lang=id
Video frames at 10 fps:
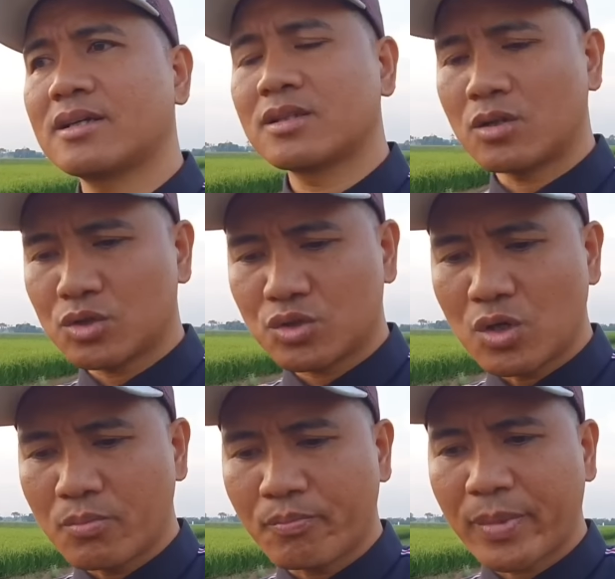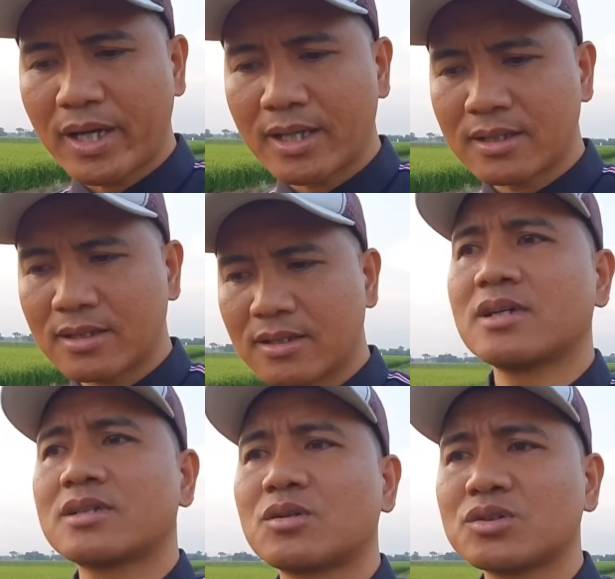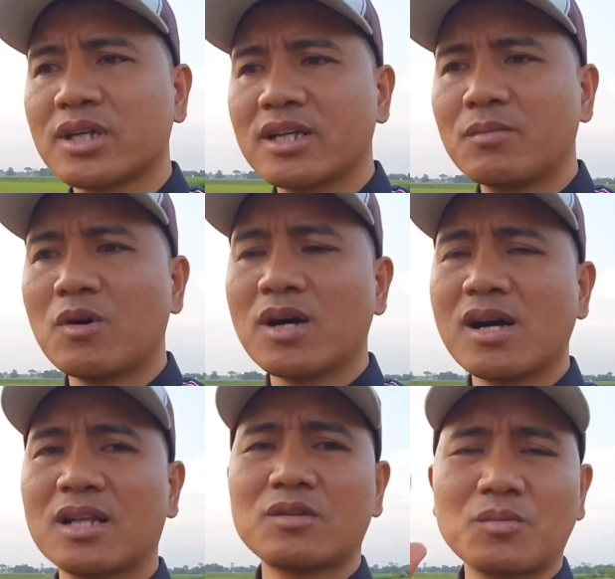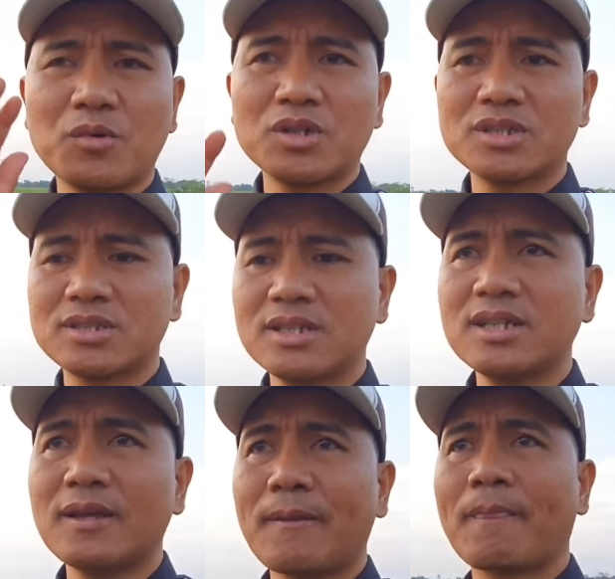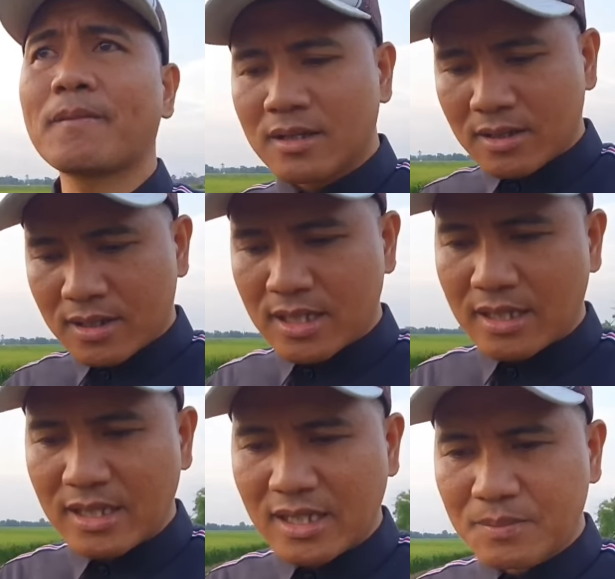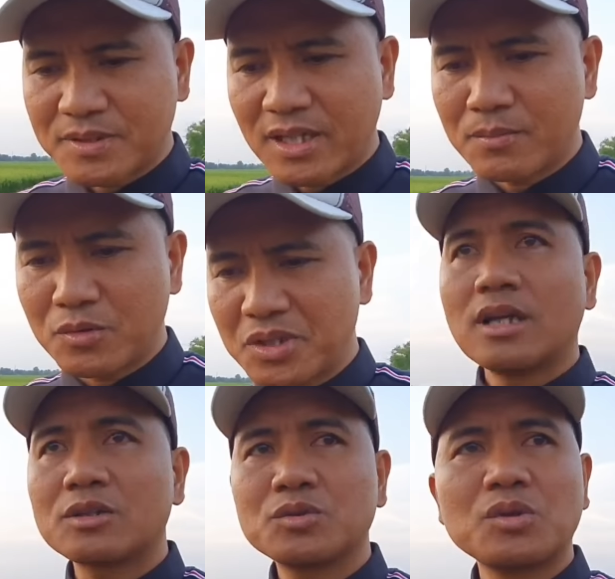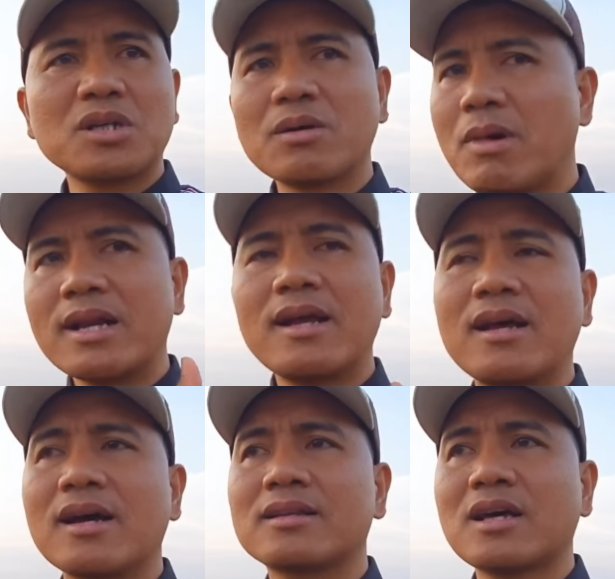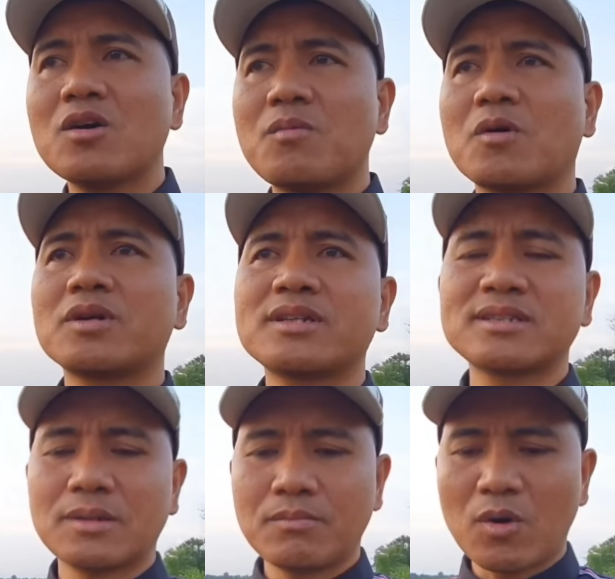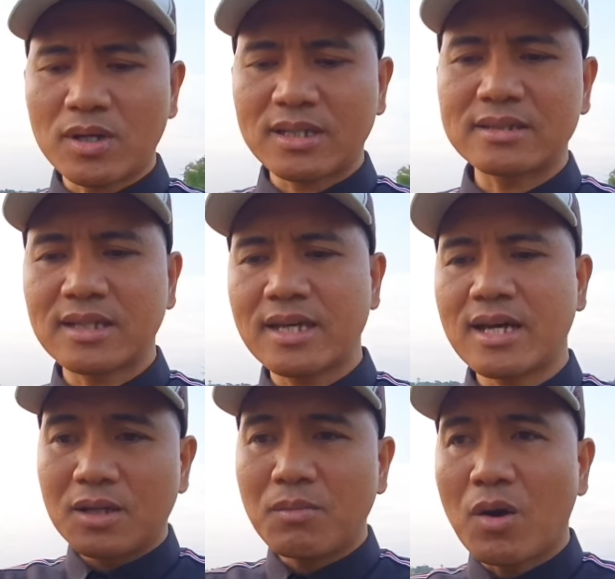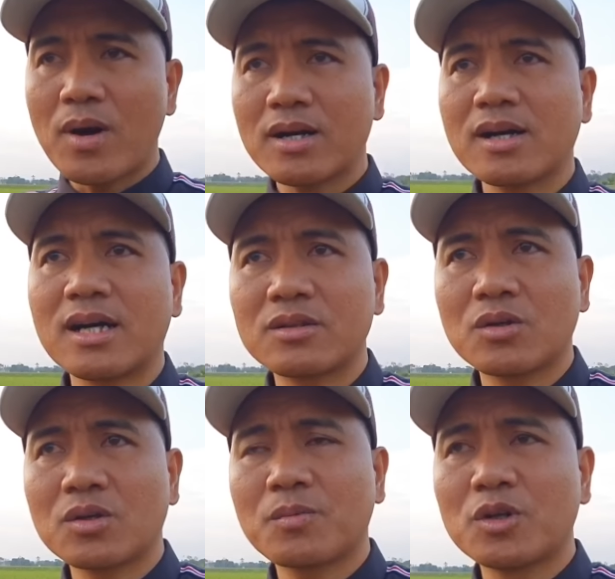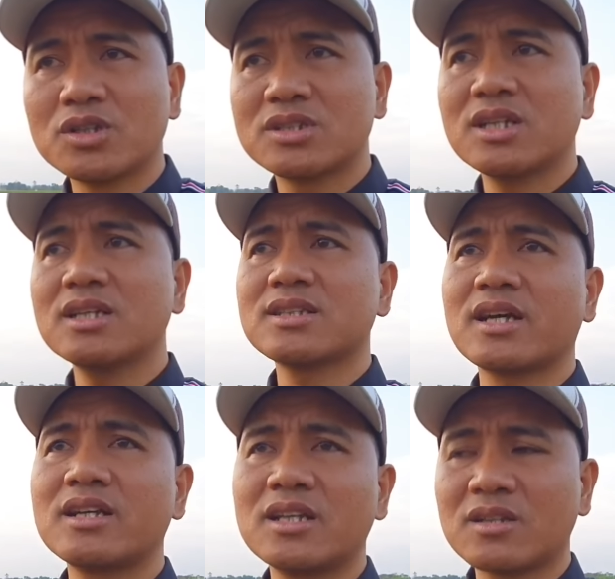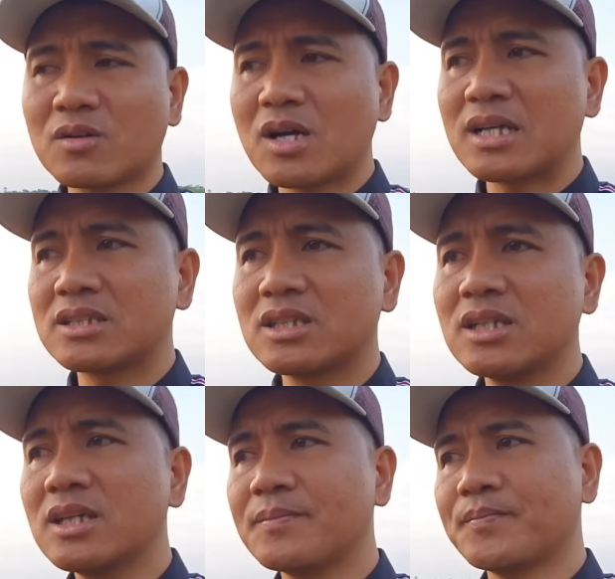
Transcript: terus dompet ya, terus saya dibawa ke kantor polisi yang nangkap saya mungkin langsung kemana lah nggak tahu pokoknya bawa tas saya bawa ke kantor polisi saya diinterogasi